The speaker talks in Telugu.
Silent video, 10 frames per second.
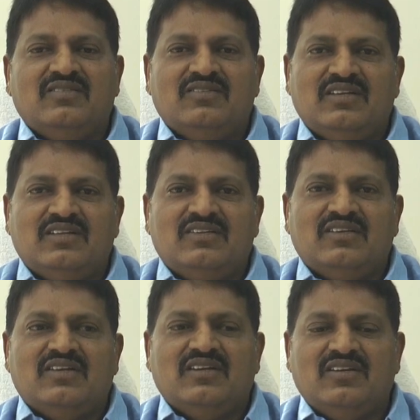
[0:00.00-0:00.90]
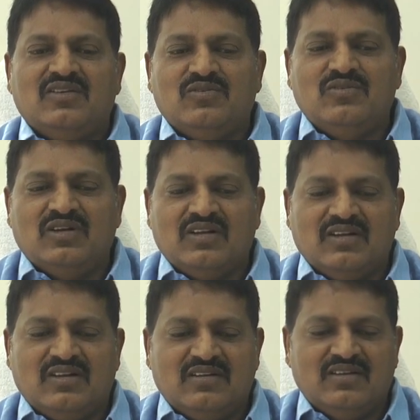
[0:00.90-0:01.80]
విలేజ్లో ఇక్కడ ఎక్కువగా
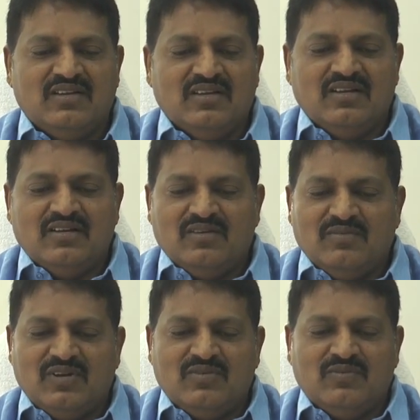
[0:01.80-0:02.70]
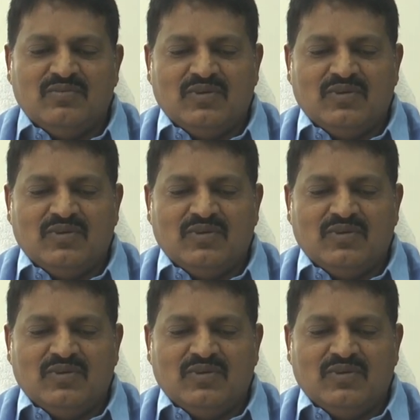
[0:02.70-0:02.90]
మనం